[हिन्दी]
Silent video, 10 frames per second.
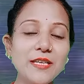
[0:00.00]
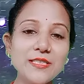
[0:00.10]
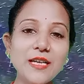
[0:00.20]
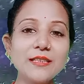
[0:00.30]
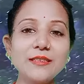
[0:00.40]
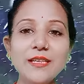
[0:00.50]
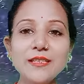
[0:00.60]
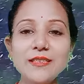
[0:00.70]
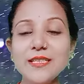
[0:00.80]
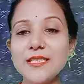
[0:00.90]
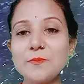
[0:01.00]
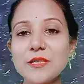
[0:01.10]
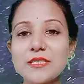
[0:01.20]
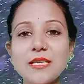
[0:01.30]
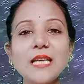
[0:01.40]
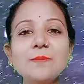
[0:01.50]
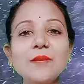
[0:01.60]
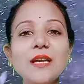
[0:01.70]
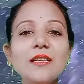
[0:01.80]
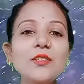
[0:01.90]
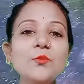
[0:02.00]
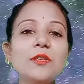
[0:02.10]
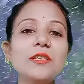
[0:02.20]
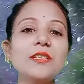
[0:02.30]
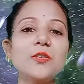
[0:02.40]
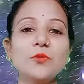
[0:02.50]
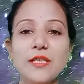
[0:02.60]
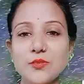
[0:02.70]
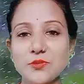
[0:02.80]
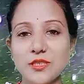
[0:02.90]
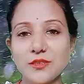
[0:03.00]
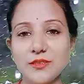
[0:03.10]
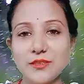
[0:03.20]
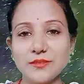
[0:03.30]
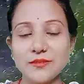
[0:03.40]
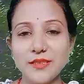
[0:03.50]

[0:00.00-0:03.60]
पहले जानते हैं कि इस बरसात में आखिर इम्यूनिटी क्यों लेस हो जाती है